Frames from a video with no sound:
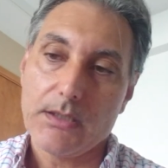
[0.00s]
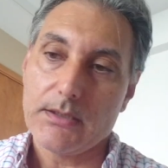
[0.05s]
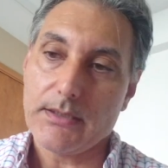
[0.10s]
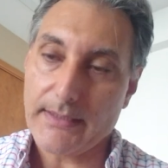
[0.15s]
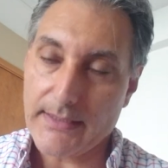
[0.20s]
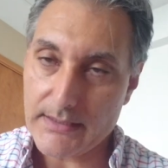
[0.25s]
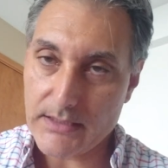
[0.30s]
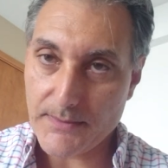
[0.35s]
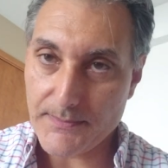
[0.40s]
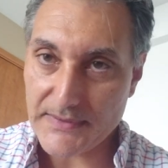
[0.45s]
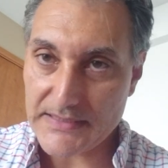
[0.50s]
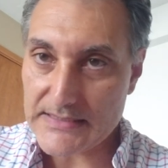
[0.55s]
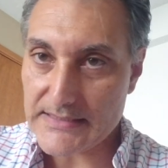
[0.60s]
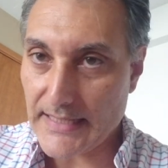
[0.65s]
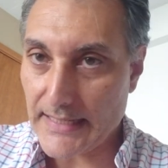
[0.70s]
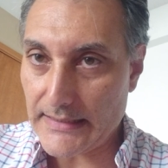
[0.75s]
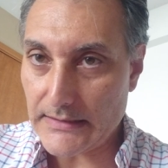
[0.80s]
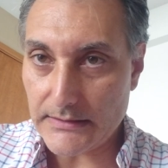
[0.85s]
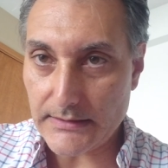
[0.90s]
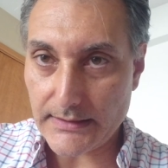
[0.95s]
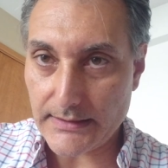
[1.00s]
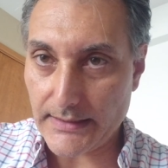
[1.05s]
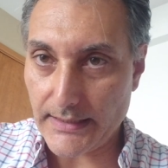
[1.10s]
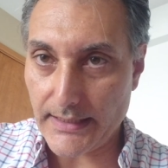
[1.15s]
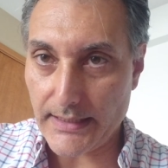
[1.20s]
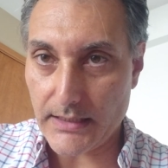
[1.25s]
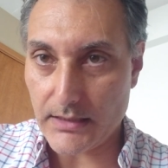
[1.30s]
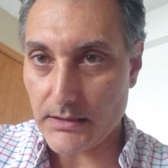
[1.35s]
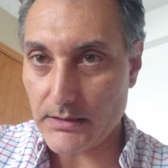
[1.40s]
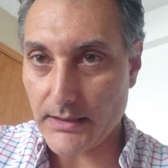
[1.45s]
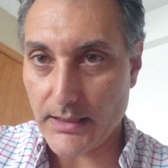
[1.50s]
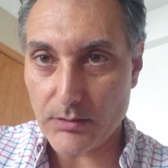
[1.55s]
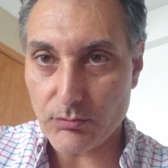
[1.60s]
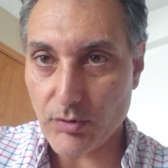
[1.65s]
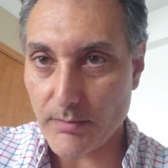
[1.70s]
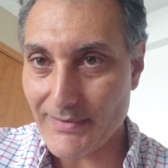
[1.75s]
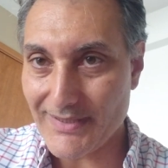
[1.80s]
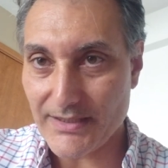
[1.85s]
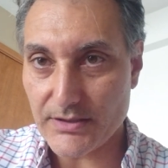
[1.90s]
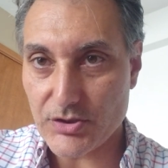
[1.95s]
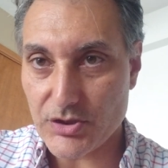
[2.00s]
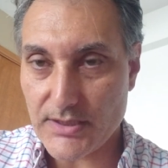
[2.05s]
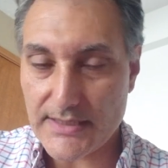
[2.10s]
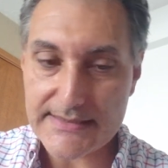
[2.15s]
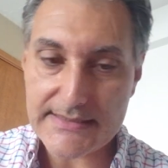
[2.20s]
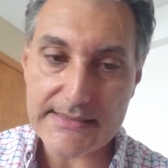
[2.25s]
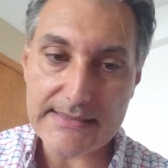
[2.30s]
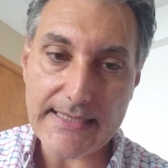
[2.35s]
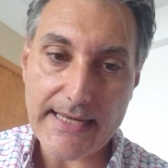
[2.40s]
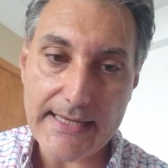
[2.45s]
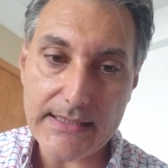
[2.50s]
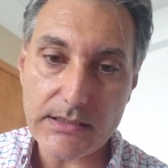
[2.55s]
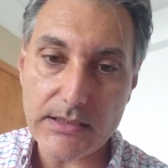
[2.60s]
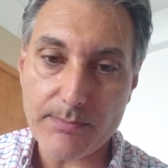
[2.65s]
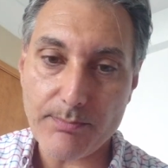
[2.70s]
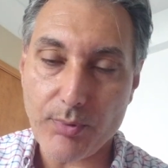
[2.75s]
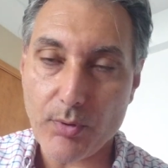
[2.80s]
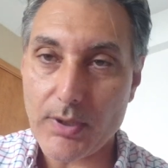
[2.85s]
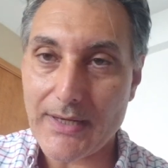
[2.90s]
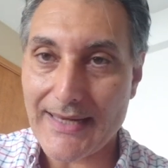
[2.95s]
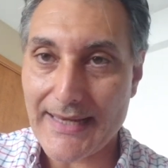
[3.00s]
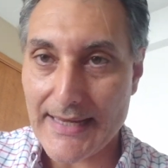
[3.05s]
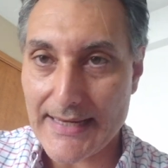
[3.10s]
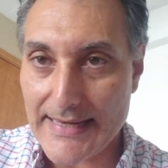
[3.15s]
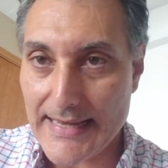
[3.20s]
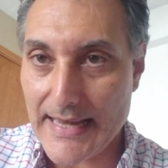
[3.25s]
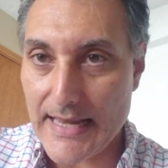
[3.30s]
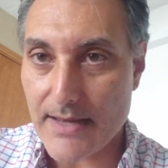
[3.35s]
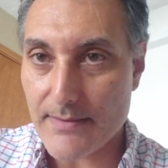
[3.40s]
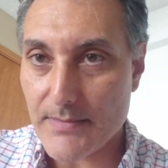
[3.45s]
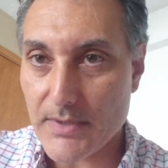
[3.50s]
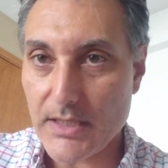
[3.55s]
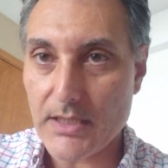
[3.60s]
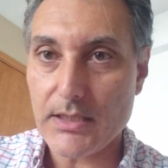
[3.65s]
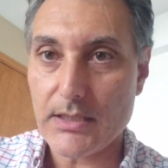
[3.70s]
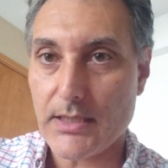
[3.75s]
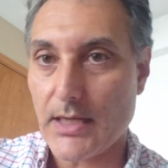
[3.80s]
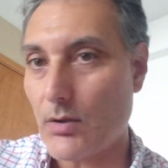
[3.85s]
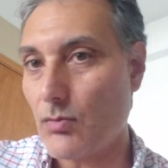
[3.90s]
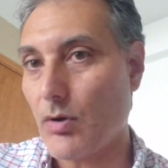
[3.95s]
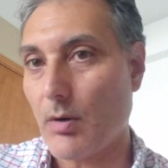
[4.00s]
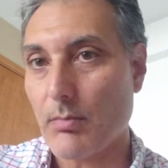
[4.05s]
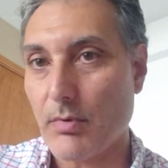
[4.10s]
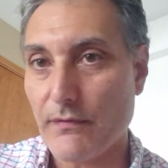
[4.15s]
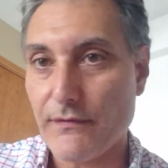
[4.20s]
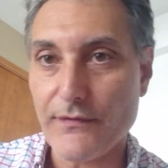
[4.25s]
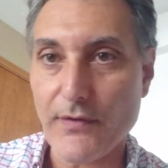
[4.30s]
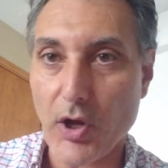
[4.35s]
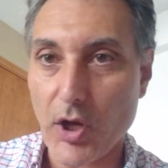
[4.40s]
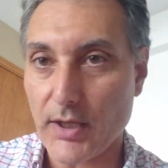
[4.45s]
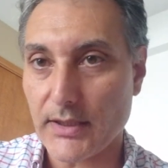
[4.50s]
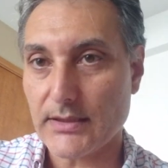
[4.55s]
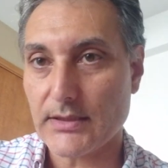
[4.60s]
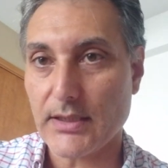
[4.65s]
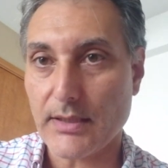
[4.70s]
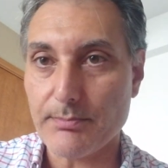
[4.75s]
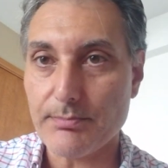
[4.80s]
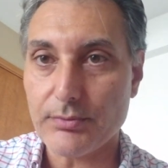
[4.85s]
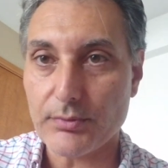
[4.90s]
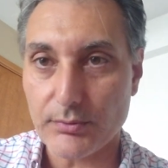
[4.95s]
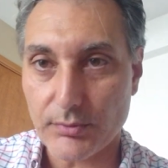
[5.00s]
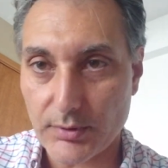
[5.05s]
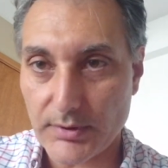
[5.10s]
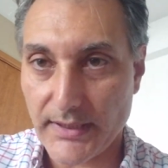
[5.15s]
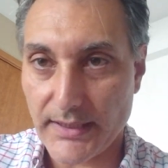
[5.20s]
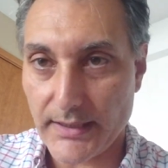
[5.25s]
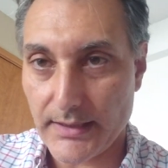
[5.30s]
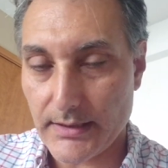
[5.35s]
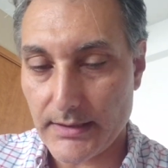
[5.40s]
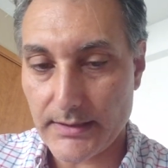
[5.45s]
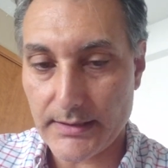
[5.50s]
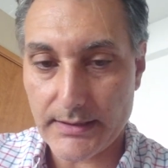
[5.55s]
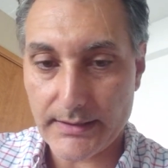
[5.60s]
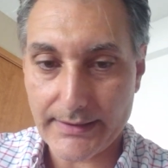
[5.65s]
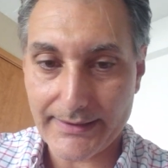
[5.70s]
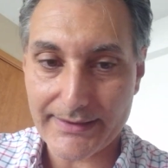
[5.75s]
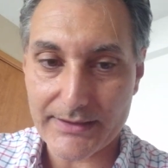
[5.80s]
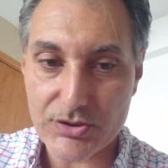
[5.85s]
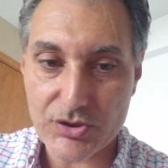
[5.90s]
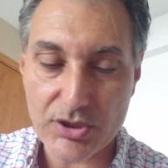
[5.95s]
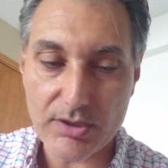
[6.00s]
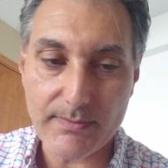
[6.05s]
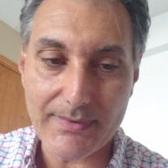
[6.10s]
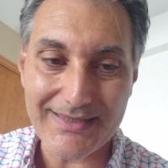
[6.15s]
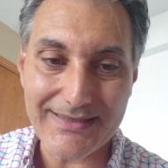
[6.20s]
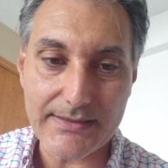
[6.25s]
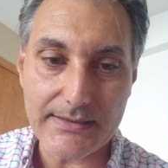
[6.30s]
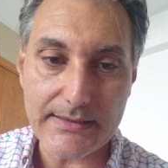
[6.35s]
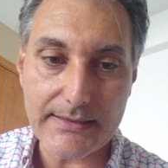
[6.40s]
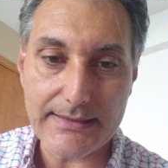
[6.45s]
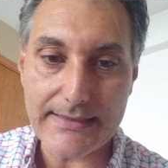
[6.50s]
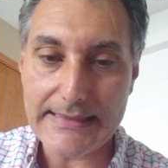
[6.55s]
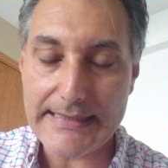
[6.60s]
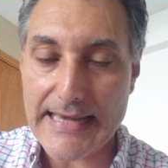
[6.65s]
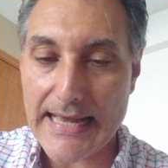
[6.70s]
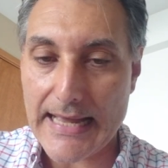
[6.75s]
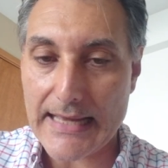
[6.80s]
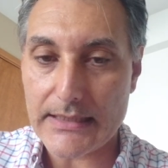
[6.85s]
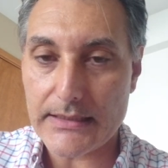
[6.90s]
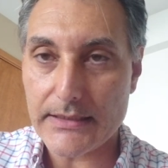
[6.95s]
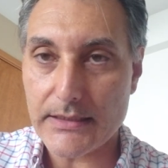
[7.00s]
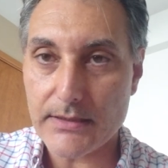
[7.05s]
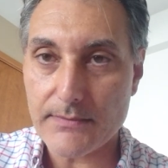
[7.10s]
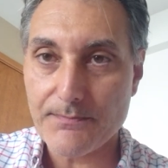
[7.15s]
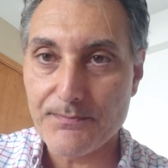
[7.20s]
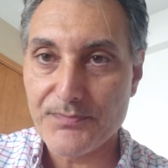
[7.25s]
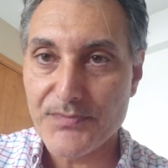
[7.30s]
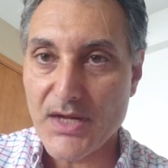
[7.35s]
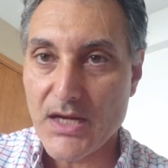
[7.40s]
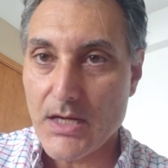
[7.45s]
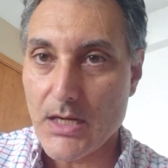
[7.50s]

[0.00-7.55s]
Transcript: Tenete presente che nel 2017 Paul Kagame, che è l'uomo forte appunto del regime di Kigali,